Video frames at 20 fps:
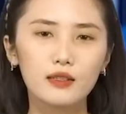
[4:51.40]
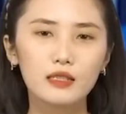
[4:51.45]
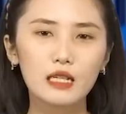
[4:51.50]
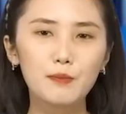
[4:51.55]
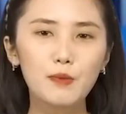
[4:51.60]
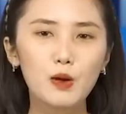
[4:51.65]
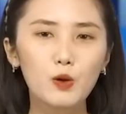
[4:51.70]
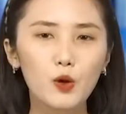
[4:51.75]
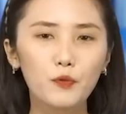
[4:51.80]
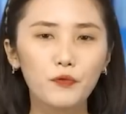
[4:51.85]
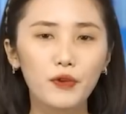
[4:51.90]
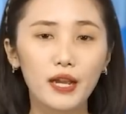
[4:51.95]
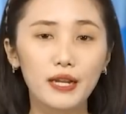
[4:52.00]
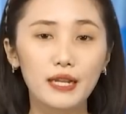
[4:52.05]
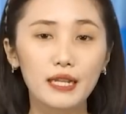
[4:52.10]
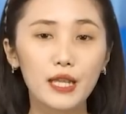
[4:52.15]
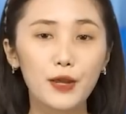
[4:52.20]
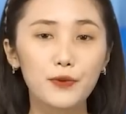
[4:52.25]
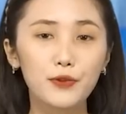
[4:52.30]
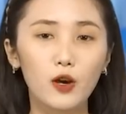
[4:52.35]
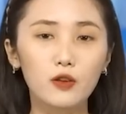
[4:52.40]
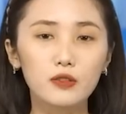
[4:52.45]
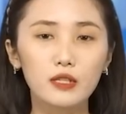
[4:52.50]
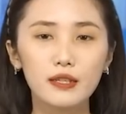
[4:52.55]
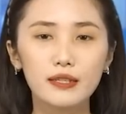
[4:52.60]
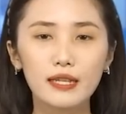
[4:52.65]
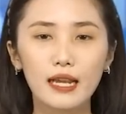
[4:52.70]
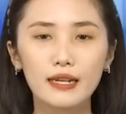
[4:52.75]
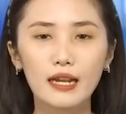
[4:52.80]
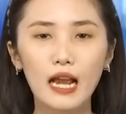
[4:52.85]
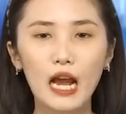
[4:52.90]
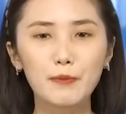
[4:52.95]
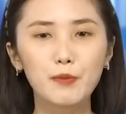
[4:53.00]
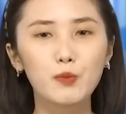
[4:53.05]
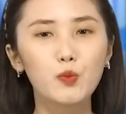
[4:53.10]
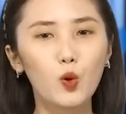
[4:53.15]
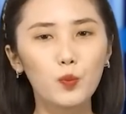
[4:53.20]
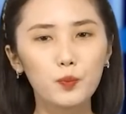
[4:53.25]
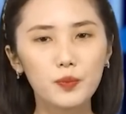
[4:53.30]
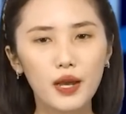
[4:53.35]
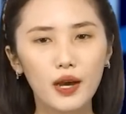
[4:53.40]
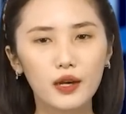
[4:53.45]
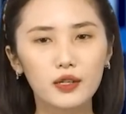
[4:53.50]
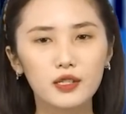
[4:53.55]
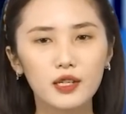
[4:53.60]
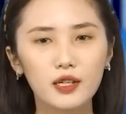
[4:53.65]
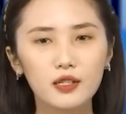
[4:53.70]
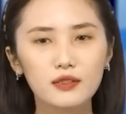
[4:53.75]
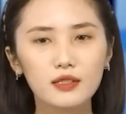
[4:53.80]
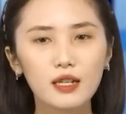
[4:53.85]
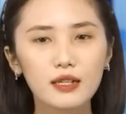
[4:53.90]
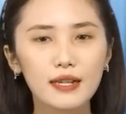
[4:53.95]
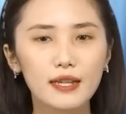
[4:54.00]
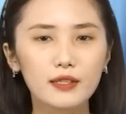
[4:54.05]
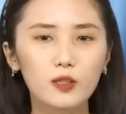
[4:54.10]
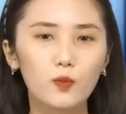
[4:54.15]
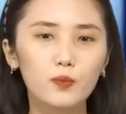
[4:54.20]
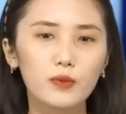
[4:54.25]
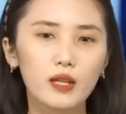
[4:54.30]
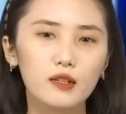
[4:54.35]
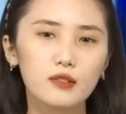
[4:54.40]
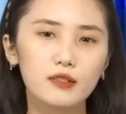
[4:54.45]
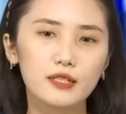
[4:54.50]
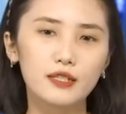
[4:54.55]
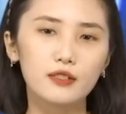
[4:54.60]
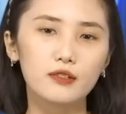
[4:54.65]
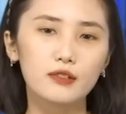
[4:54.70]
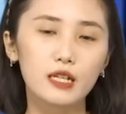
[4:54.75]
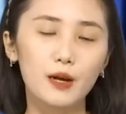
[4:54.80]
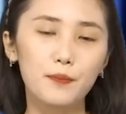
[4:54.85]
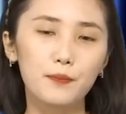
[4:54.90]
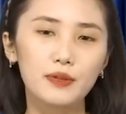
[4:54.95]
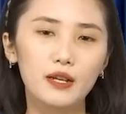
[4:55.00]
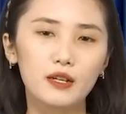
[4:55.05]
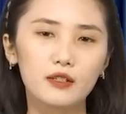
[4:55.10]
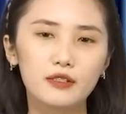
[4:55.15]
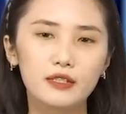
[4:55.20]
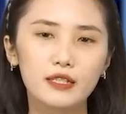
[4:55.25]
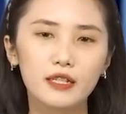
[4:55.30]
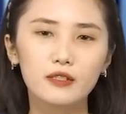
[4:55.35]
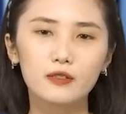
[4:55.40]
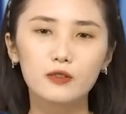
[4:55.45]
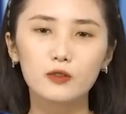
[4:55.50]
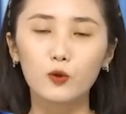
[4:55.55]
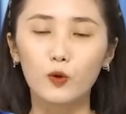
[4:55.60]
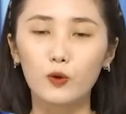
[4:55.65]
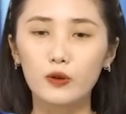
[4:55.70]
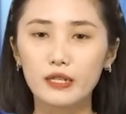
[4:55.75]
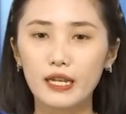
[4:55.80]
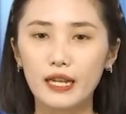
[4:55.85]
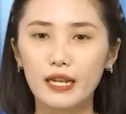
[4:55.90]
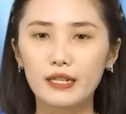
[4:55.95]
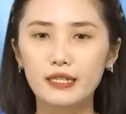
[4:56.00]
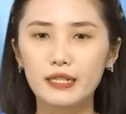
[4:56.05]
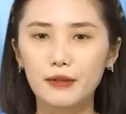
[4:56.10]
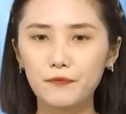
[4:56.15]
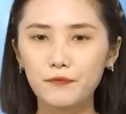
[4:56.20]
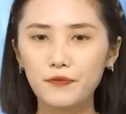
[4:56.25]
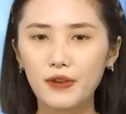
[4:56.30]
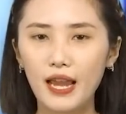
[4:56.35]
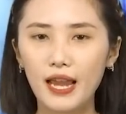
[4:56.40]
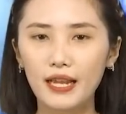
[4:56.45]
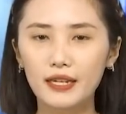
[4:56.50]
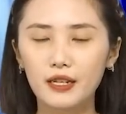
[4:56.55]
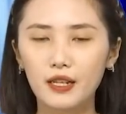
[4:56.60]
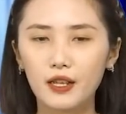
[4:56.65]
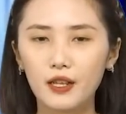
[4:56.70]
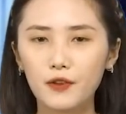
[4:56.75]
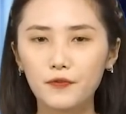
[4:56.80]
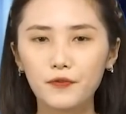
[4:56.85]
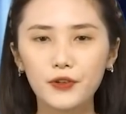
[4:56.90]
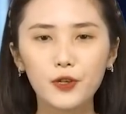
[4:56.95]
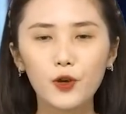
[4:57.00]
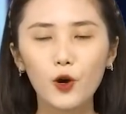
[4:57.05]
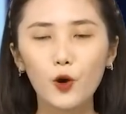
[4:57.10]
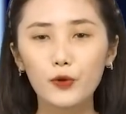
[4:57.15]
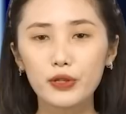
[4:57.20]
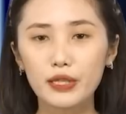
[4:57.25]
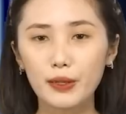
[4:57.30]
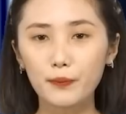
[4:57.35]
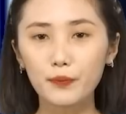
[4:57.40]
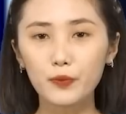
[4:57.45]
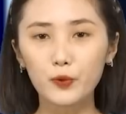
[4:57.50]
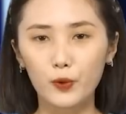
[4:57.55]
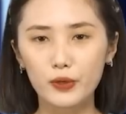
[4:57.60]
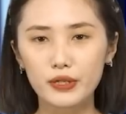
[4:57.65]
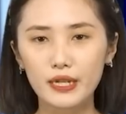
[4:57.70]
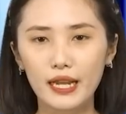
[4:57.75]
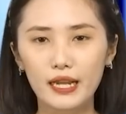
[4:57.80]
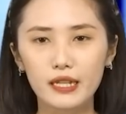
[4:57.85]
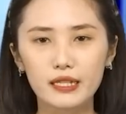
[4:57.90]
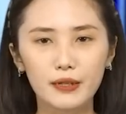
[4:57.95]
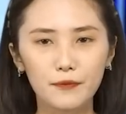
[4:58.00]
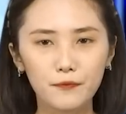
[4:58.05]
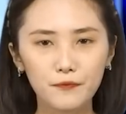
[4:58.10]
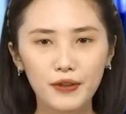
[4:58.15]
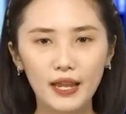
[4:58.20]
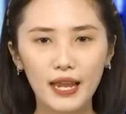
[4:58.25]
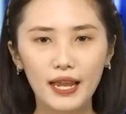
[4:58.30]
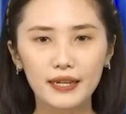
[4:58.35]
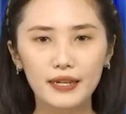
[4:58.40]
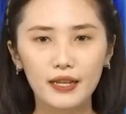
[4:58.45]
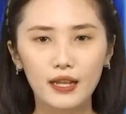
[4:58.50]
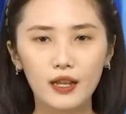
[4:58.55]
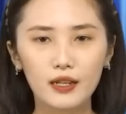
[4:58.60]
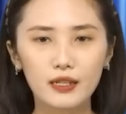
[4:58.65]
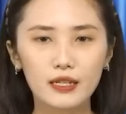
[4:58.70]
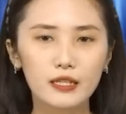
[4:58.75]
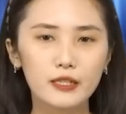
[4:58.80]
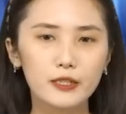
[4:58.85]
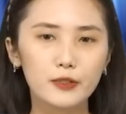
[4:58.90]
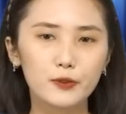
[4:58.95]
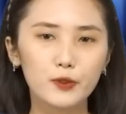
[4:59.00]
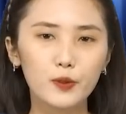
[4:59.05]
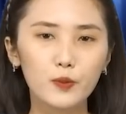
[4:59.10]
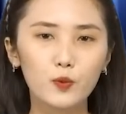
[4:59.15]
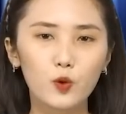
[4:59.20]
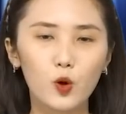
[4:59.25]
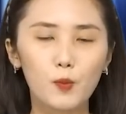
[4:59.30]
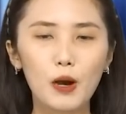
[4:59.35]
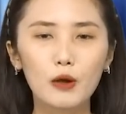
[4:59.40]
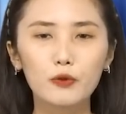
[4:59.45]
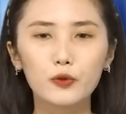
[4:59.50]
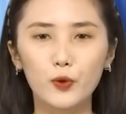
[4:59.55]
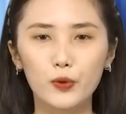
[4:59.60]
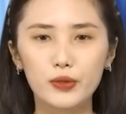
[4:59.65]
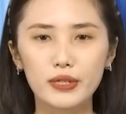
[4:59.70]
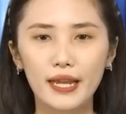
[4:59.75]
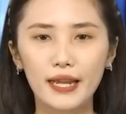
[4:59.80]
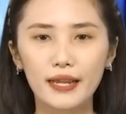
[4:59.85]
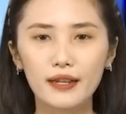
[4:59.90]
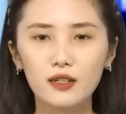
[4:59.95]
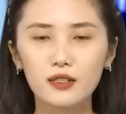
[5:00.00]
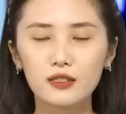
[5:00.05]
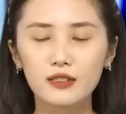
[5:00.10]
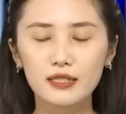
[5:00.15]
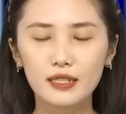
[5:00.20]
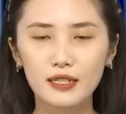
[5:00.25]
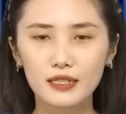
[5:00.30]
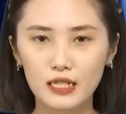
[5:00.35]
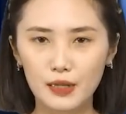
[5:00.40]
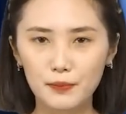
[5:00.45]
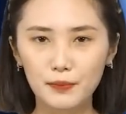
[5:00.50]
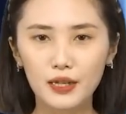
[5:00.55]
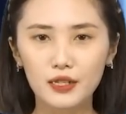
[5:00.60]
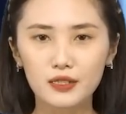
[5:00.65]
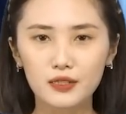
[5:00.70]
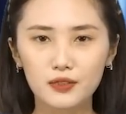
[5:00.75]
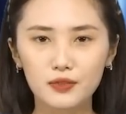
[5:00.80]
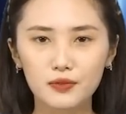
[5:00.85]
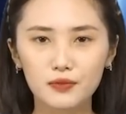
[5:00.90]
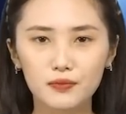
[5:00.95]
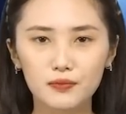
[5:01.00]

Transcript: Cảm ơn quý vị đã theo dõi tin nhanh 24 giờ. Tất cả thông tin sẽ được cập nhật trên tuổi trẻ.vn, video.tuổi trẻ.vn, kênh youtube của báo Tuổi Trẻ. Xin cảm ơn.